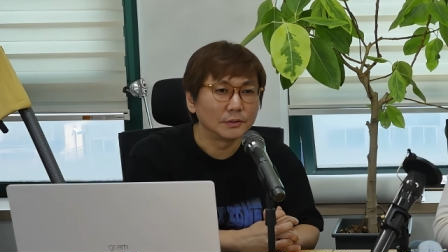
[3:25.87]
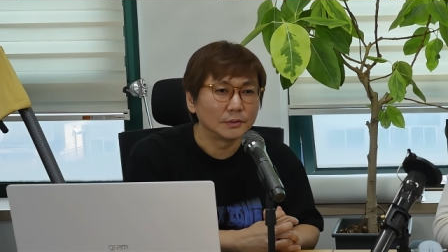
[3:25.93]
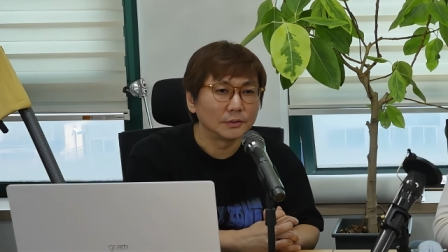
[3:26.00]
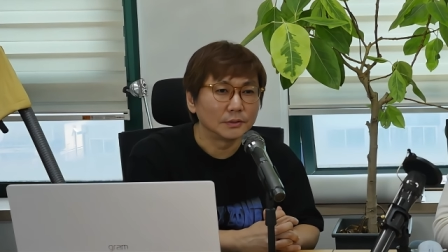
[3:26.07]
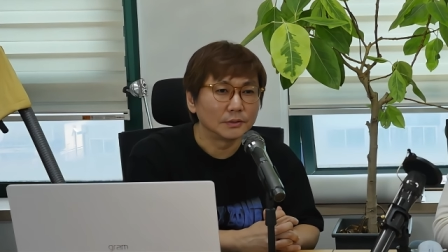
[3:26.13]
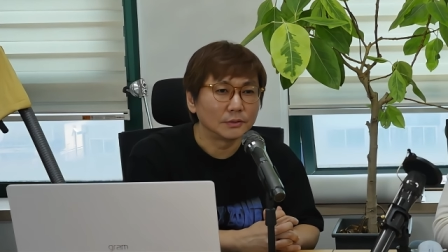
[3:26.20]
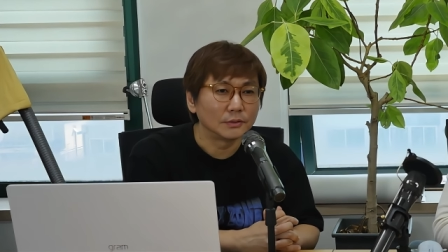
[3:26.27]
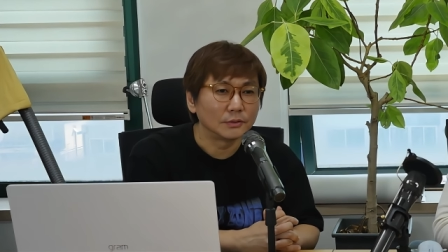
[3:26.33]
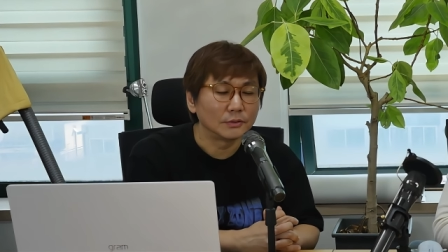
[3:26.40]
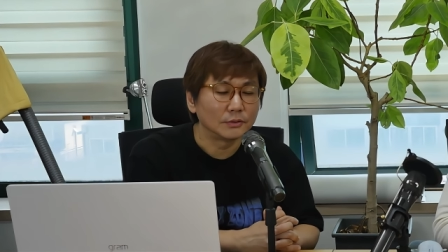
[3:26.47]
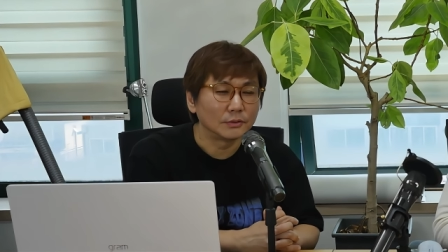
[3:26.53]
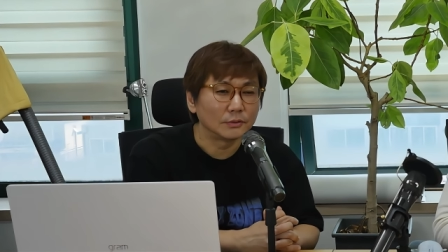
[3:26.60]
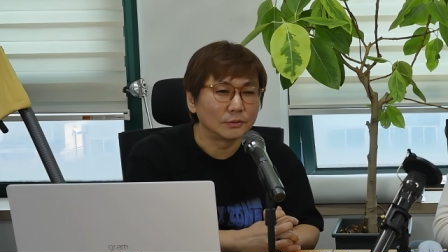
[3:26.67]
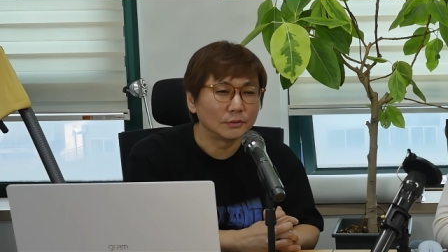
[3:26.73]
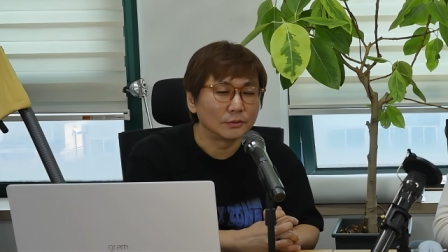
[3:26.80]

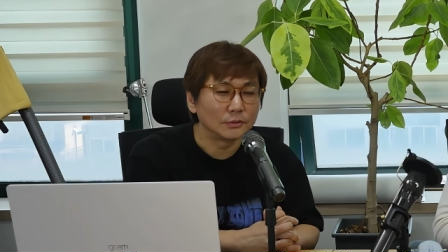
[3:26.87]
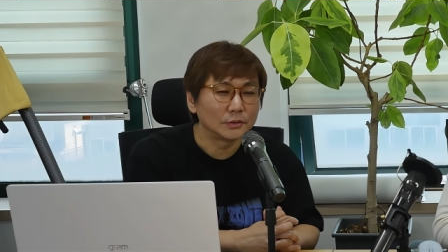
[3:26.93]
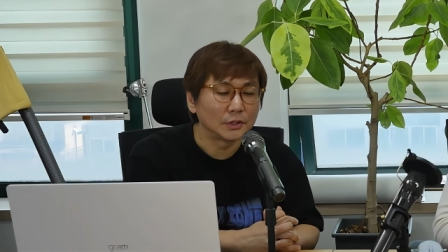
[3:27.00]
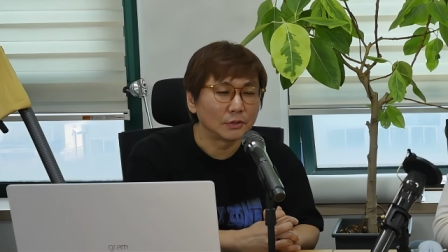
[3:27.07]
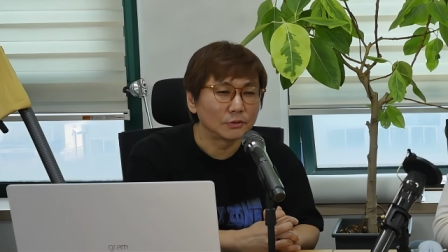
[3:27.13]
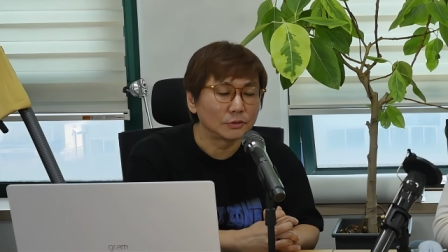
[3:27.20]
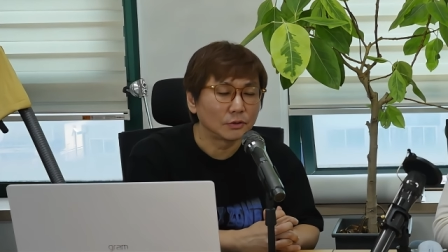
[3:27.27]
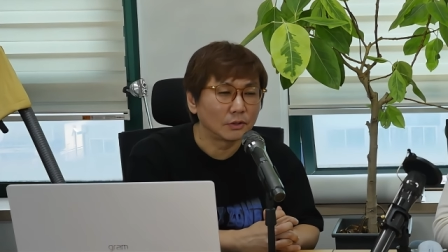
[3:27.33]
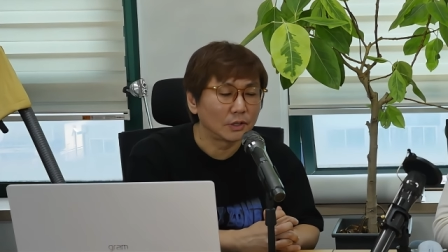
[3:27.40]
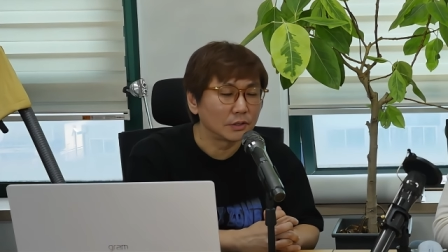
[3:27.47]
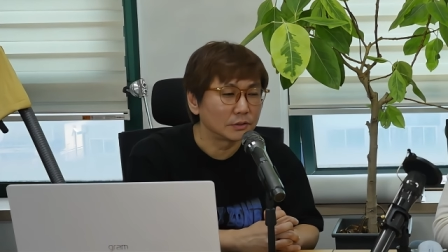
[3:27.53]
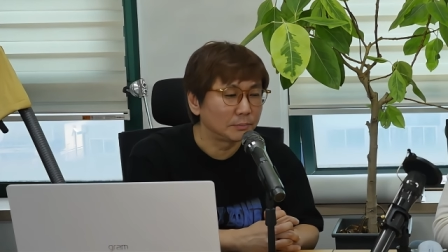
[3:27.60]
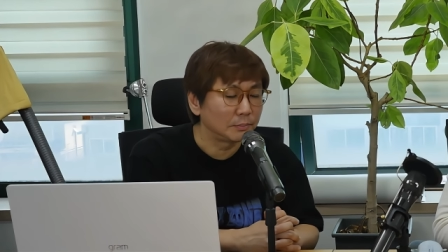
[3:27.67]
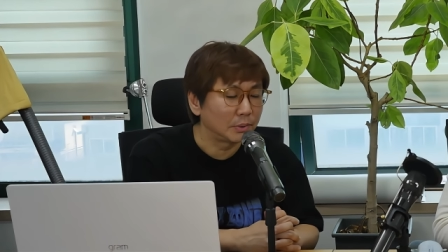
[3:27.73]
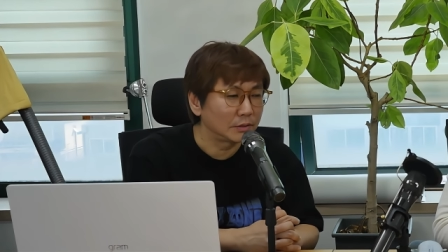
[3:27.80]
어 제가 저랑
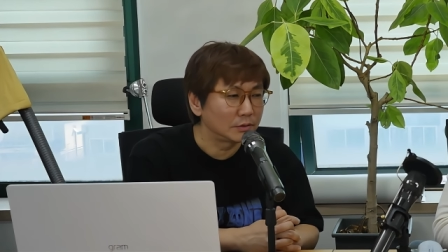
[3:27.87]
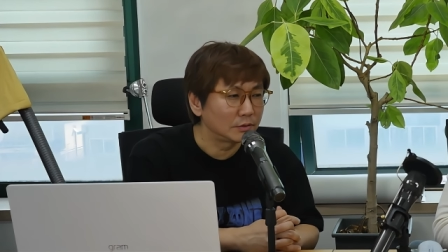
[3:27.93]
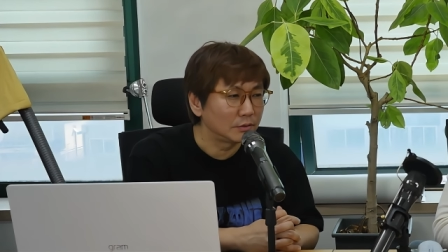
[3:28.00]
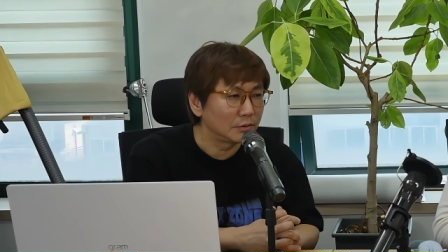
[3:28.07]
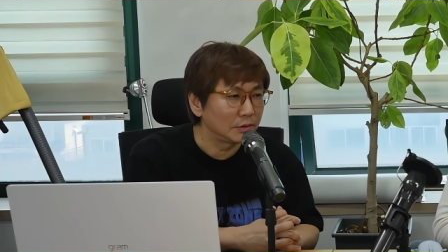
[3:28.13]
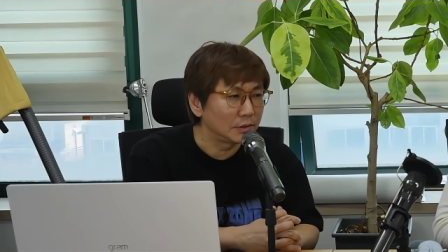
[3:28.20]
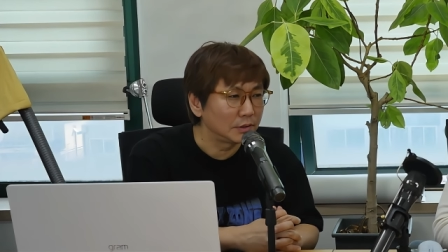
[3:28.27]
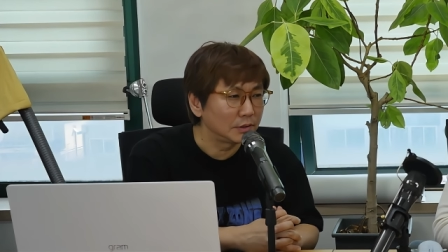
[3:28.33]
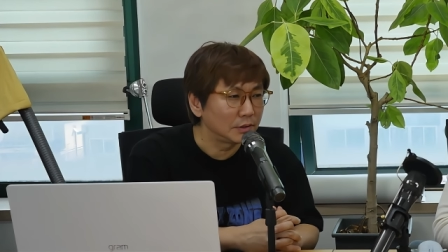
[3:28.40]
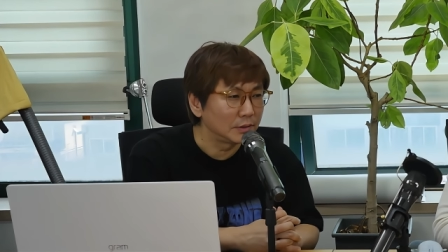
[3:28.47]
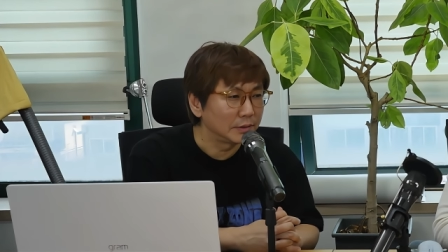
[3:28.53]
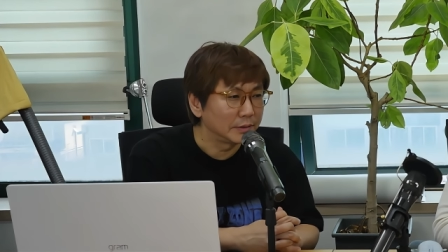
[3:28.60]
이제 파트너인